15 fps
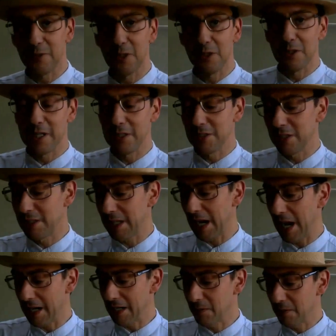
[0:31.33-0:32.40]
voglio
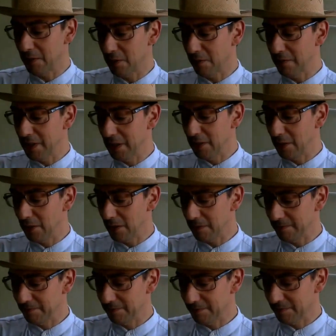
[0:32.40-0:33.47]
registrare questo video